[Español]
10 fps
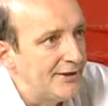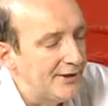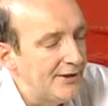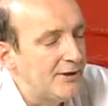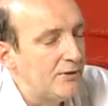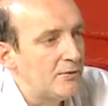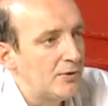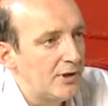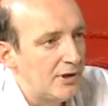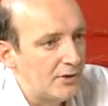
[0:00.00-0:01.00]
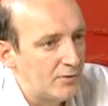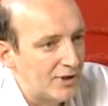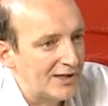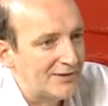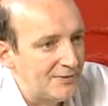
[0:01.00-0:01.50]
y eh,
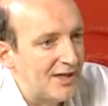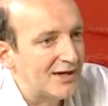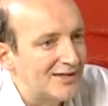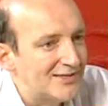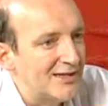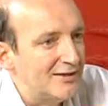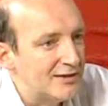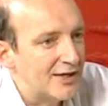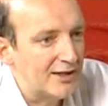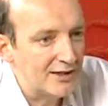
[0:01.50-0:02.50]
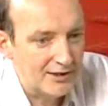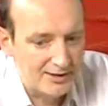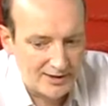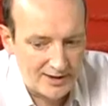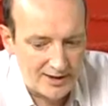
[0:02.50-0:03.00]
una actividad que es central
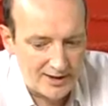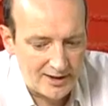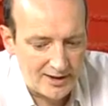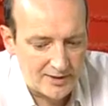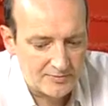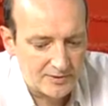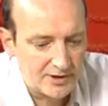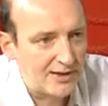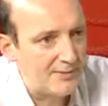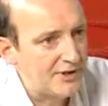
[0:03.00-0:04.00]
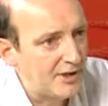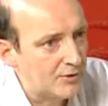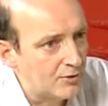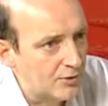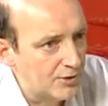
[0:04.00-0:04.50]
en la, vida
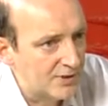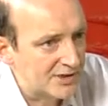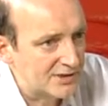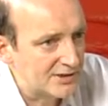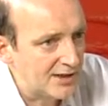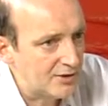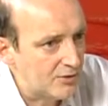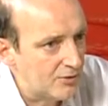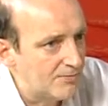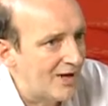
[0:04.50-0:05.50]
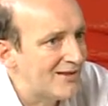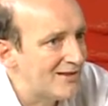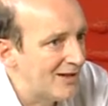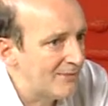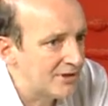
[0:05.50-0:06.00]
del coro universitario. Más
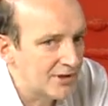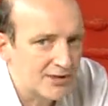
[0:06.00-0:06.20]
de la mitad